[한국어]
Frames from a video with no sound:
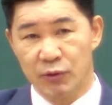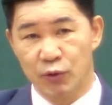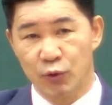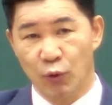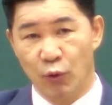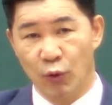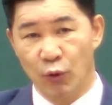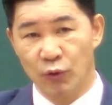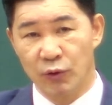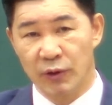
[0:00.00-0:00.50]

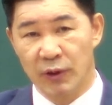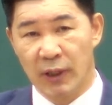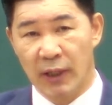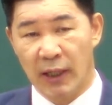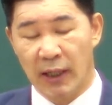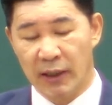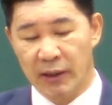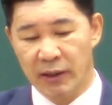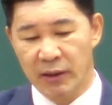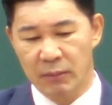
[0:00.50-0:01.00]
좋은
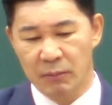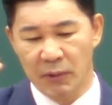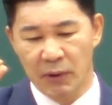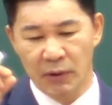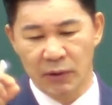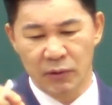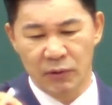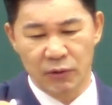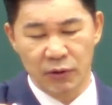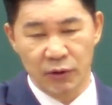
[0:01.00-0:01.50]
강의,
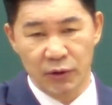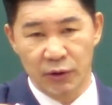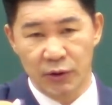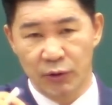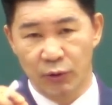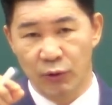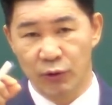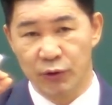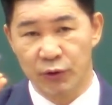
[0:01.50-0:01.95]
뭐저